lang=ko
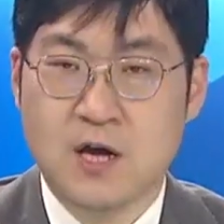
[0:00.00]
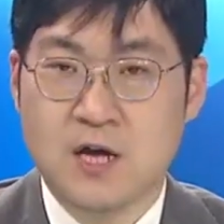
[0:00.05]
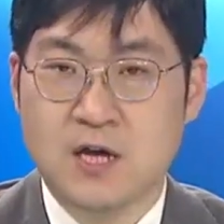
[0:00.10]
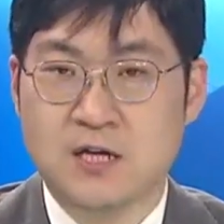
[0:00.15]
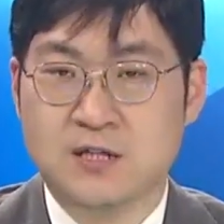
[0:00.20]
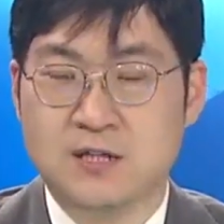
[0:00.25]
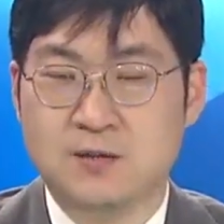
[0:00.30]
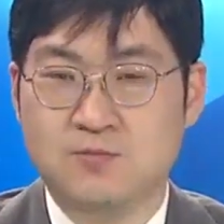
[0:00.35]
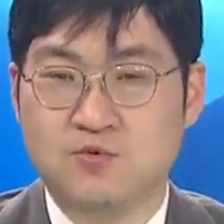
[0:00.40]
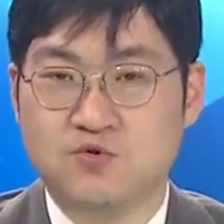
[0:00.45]

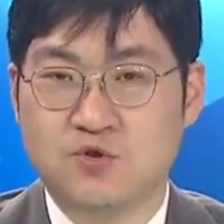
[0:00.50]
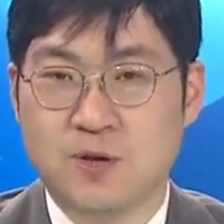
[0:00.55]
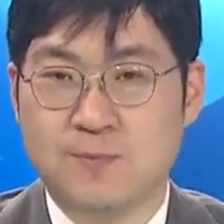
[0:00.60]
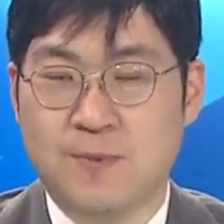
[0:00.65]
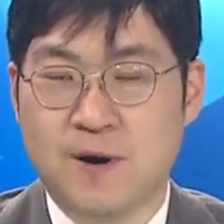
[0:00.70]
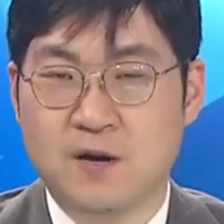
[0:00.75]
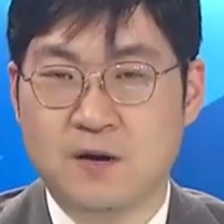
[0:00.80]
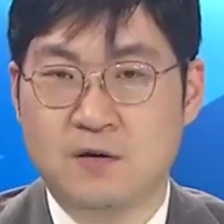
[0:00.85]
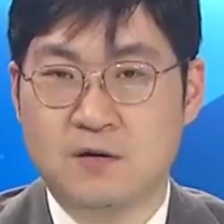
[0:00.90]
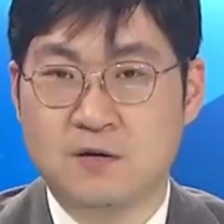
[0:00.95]
1심 유죄
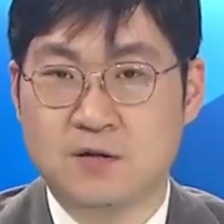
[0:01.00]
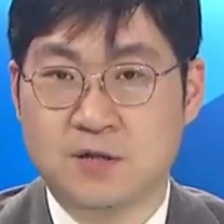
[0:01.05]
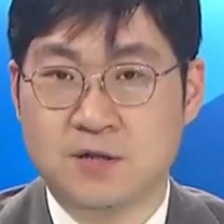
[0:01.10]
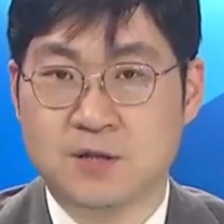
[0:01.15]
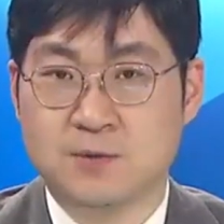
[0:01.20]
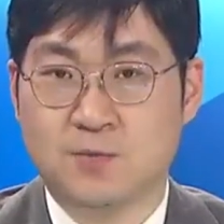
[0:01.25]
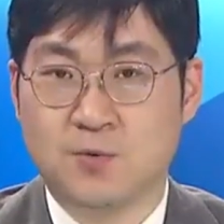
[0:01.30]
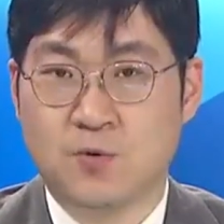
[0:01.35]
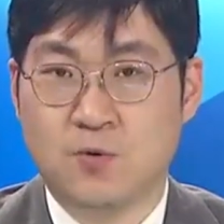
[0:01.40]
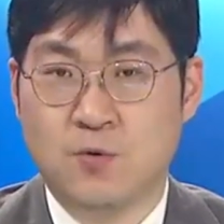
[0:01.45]
판결을
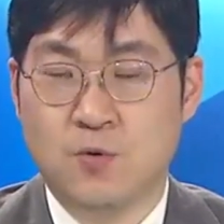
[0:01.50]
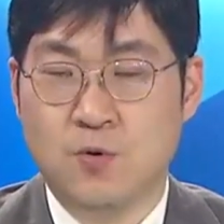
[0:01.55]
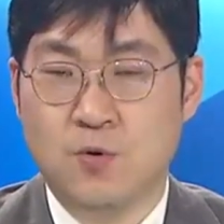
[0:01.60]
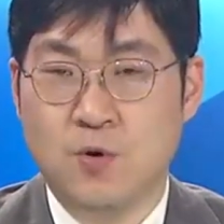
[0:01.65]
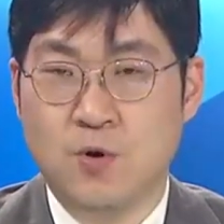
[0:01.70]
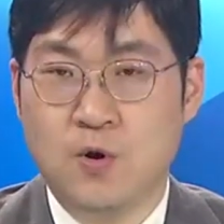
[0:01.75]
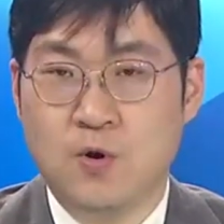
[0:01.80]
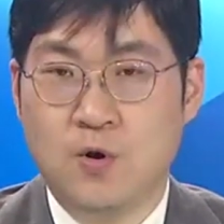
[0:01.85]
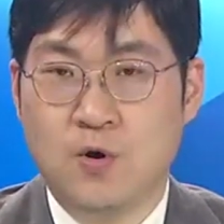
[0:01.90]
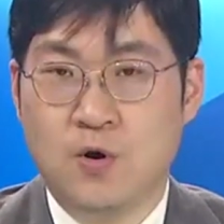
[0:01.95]

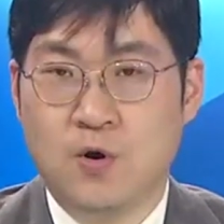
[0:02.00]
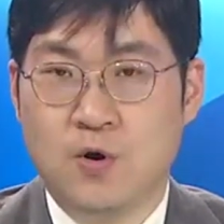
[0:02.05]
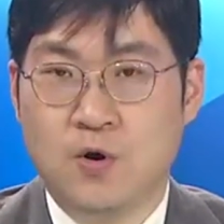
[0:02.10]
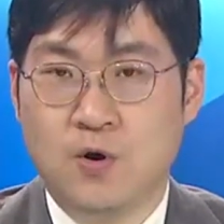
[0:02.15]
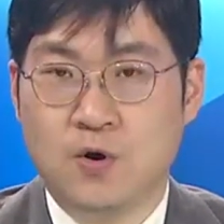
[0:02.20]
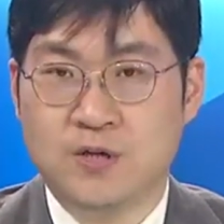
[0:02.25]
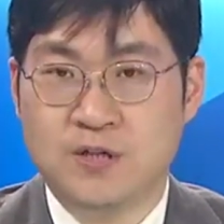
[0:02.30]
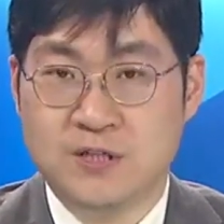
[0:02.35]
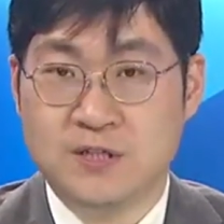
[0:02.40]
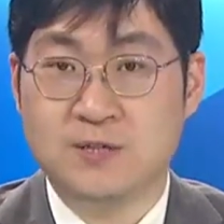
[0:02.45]
뒤집고
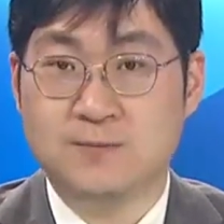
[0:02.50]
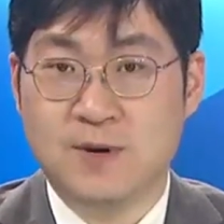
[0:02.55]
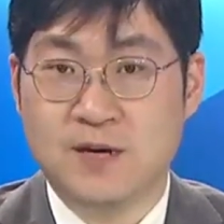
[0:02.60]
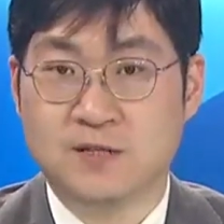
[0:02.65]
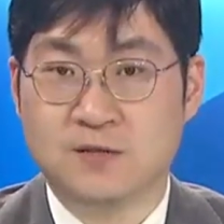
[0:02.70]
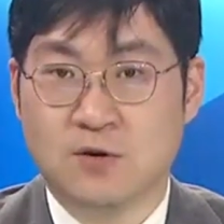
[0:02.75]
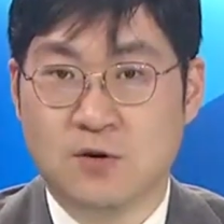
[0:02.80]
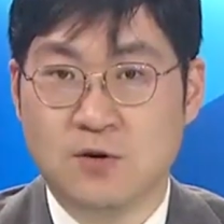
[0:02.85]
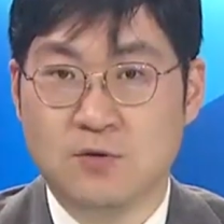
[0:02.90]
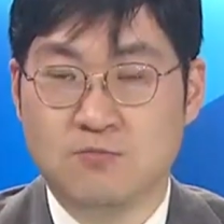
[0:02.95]

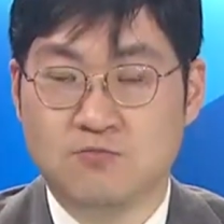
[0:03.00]
2심에서 어,